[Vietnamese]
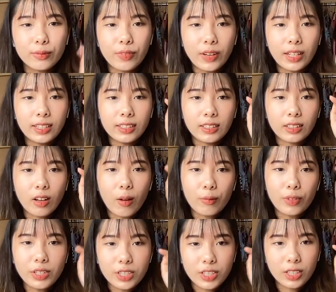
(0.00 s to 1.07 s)
phần
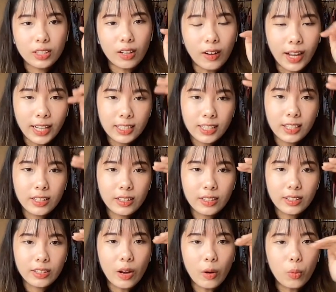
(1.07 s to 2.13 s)
confession ở ngay
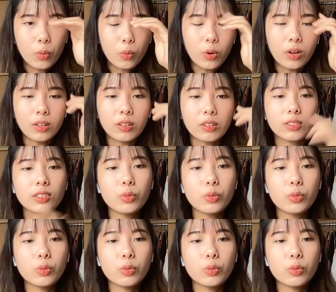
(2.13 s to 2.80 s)
trên đầu của